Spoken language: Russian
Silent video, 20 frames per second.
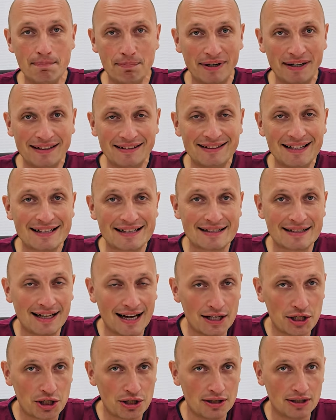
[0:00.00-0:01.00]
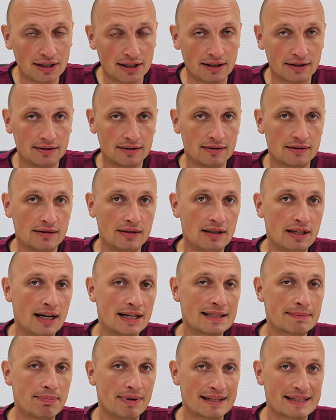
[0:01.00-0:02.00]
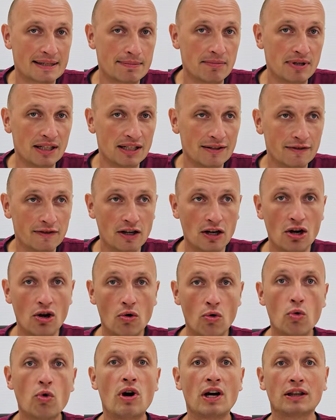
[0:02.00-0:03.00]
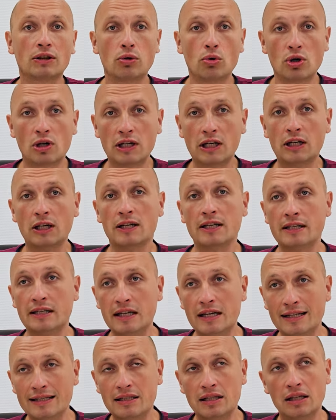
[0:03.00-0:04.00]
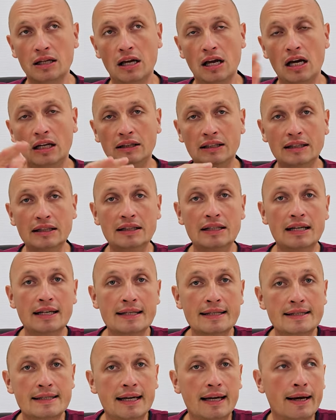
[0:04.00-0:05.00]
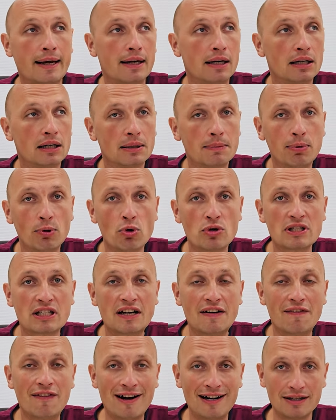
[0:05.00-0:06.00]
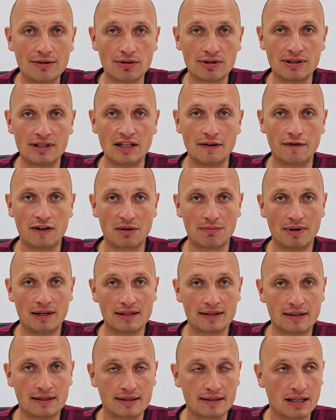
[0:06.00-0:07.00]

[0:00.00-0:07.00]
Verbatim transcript: предназначены для спортсменов, у которых есть тенденция э, плоско-вальгусной деформации